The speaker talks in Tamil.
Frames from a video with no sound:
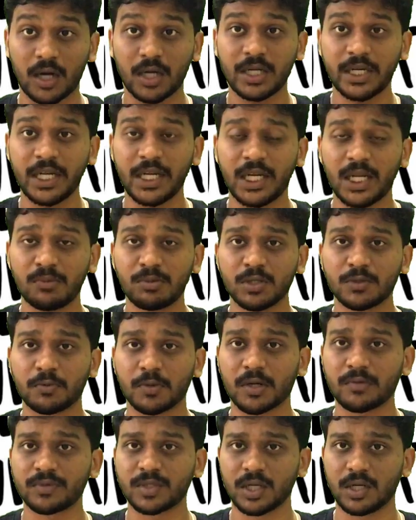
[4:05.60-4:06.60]
ஃபார்ட்டி டேபிள்
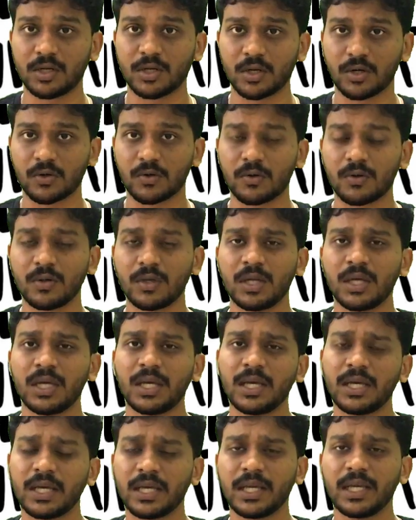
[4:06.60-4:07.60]
ஸ்பூன் ஆஃப் சால்ட் இருக்கும்
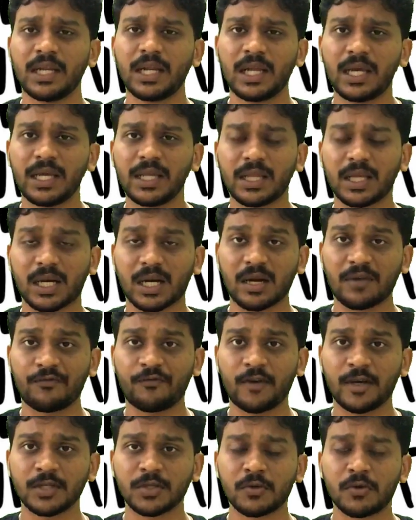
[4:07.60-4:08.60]
இல்லை இதை
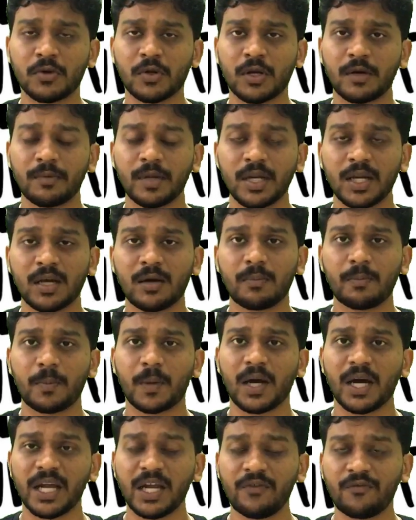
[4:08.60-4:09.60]
ரஃப்பாக சொல்லணும் அப்படின்னா
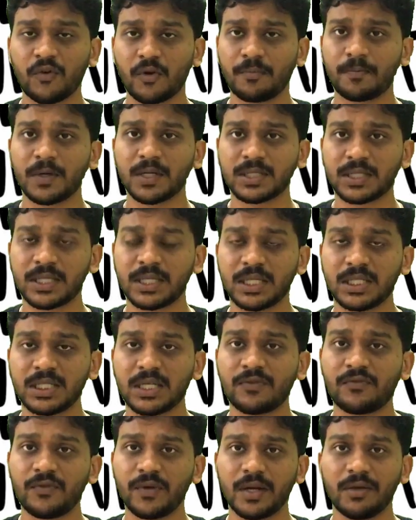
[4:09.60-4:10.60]
பாயிண்ட் ஃபோர்
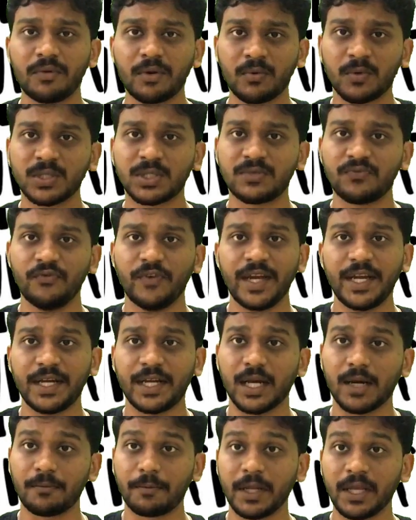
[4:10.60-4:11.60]
பர்சன்டேஜ் ஆஃப் எவ்ரி ஒன்ஸ்
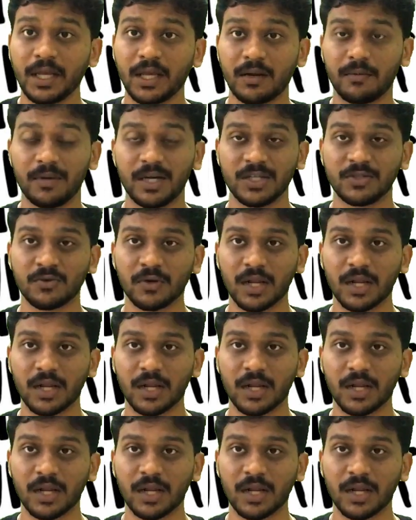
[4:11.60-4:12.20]
வெயிட் அப்படிங்கிற மாதிரி